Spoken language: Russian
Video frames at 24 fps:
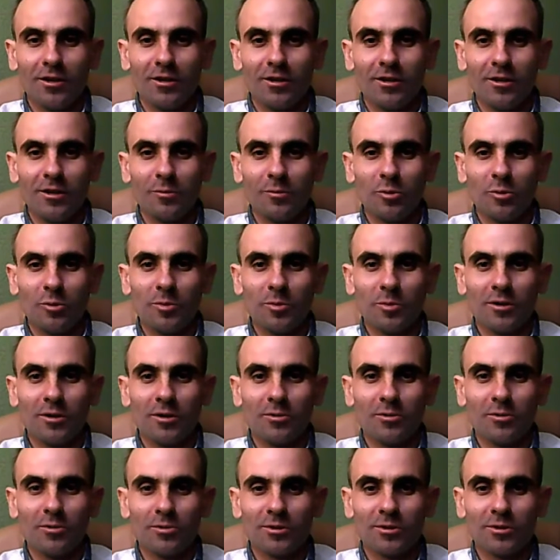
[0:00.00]
И мой
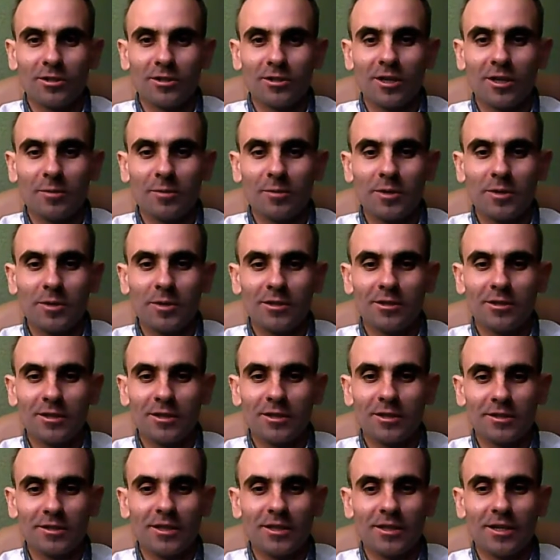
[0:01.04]
партнер Сергей
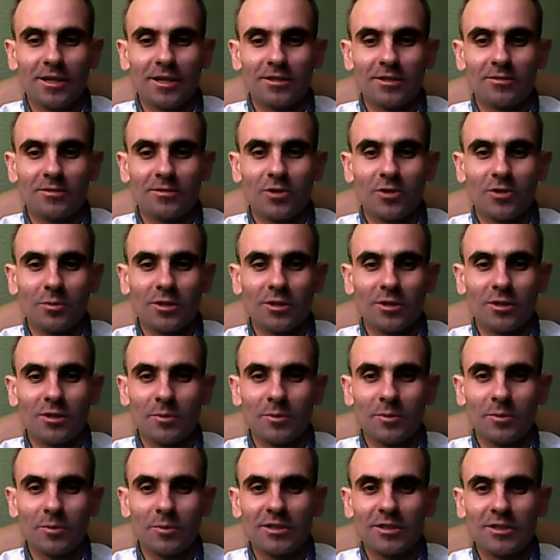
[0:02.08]
Петрик расскажет вам,
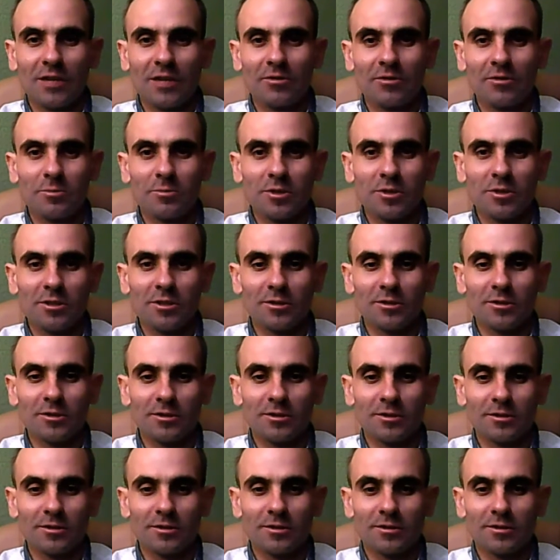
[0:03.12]
как поставить
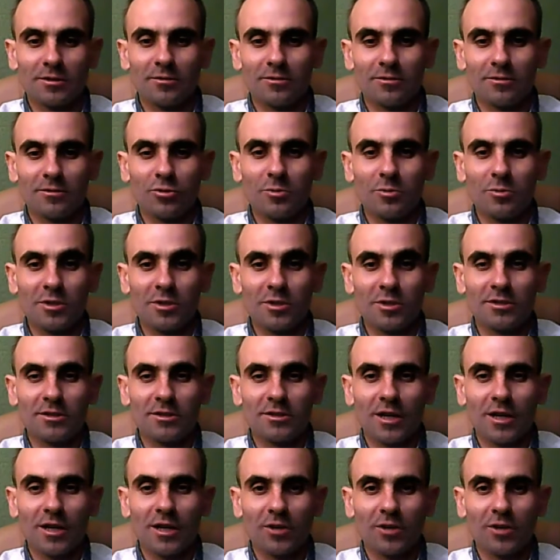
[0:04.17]
бизнес, свой
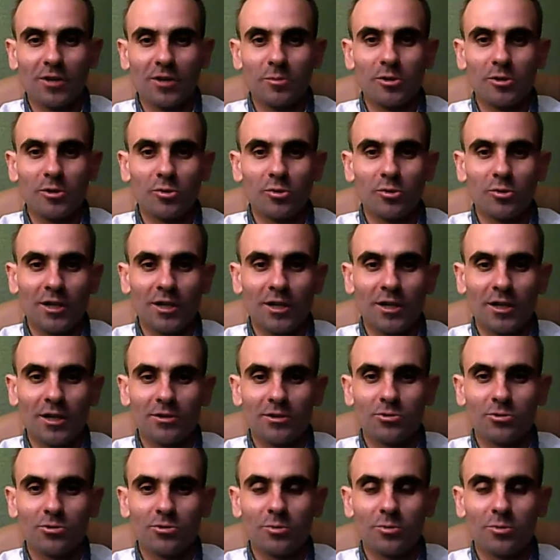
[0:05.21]
бизнес на автопилот
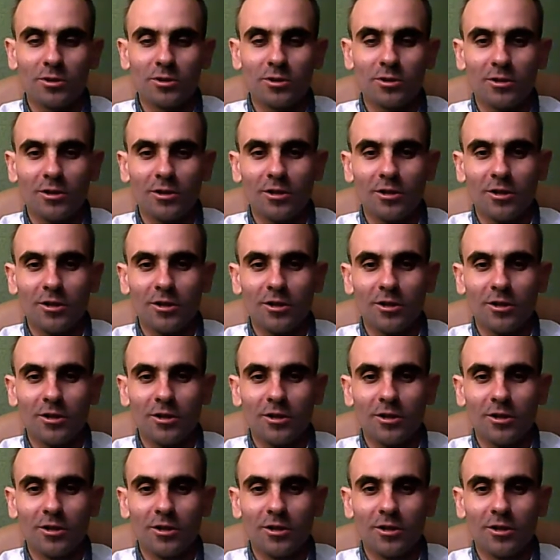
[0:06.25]
так, чтобы,